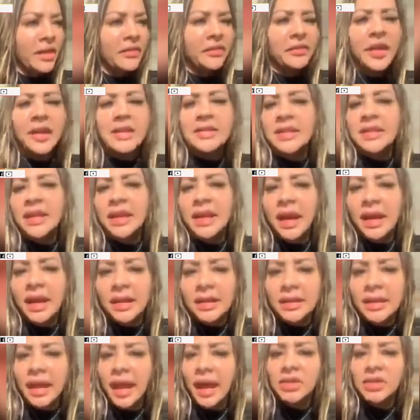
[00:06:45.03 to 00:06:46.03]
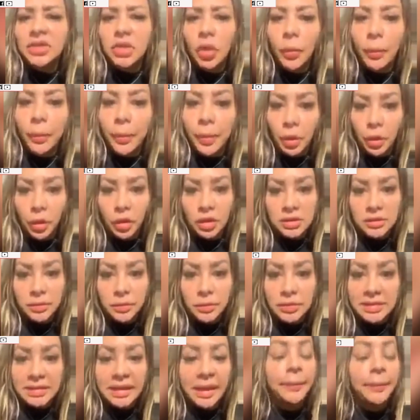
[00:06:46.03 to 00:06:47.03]
Fazer caridade ao
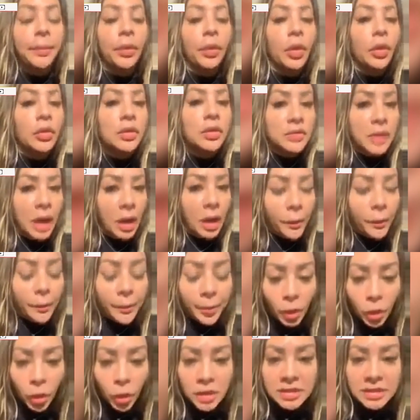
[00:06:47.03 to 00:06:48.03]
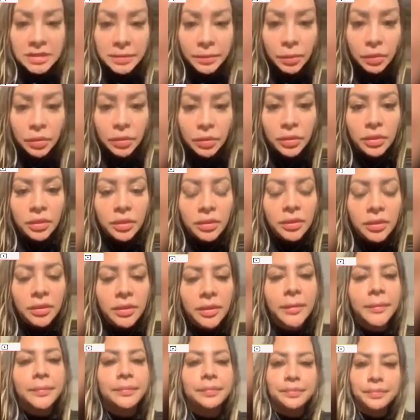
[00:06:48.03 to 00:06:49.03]
próximo, ser bom ao próximo.
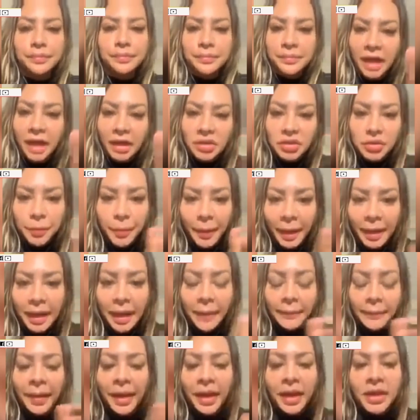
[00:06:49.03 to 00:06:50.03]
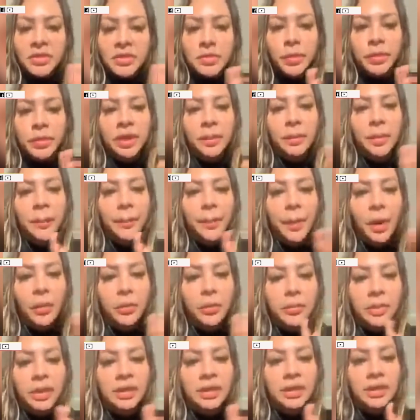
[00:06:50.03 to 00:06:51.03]
Tá de parabéns por ter uma
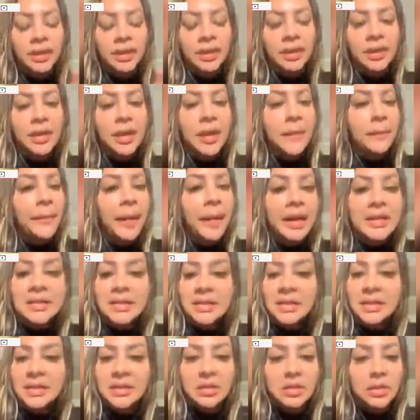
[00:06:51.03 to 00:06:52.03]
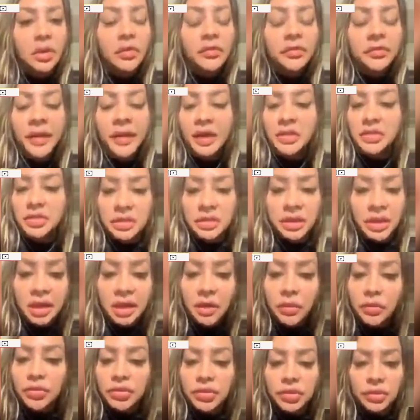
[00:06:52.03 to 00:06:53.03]
palminha, né? Mas isso não faz de
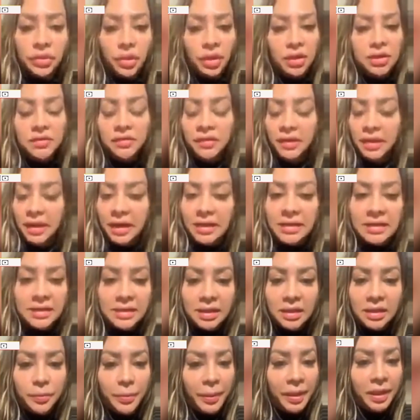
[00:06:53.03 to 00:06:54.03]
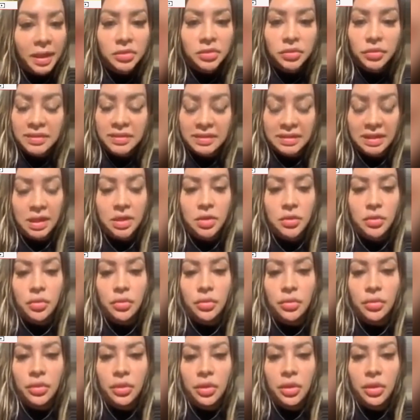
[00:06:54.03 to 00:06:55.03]
nenhum de nós virar santo perante o Senhor.